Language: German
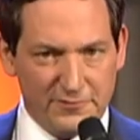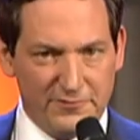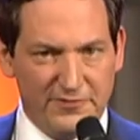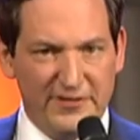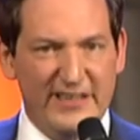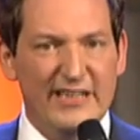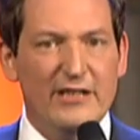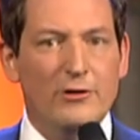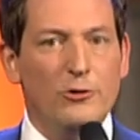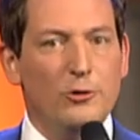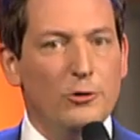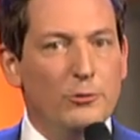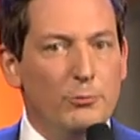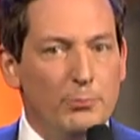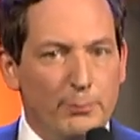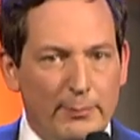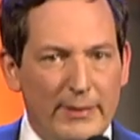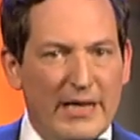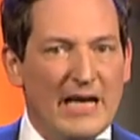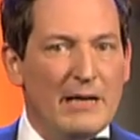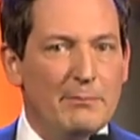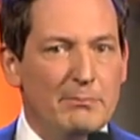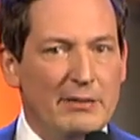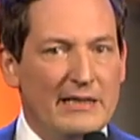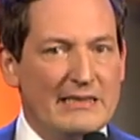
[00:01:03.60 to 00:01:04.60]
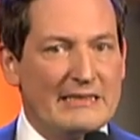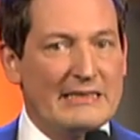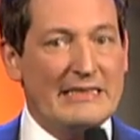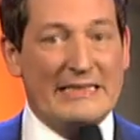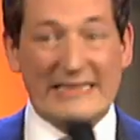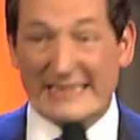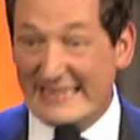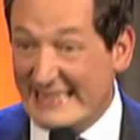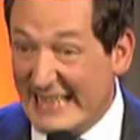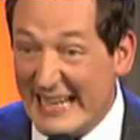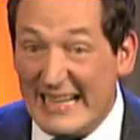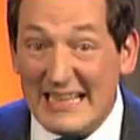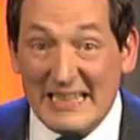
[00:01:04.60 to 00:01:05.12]
vier und mehr Blätter
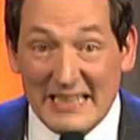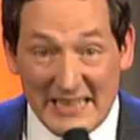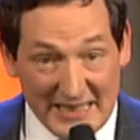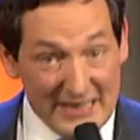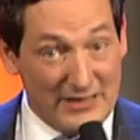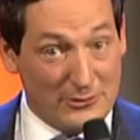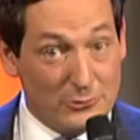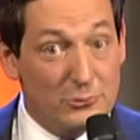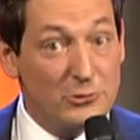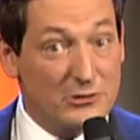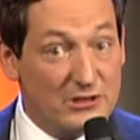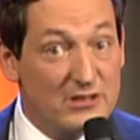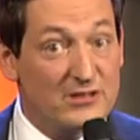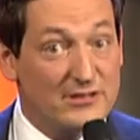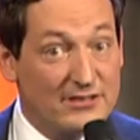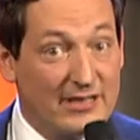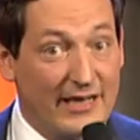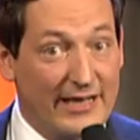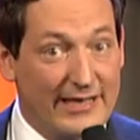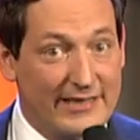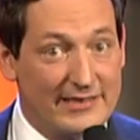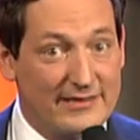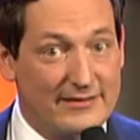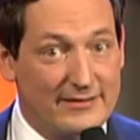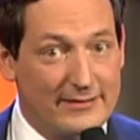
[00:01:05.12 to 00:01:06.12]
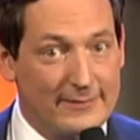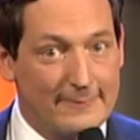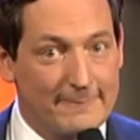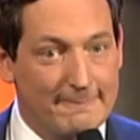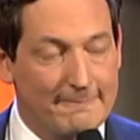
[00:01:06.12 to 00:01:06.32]
gar kein gutes Zeichen.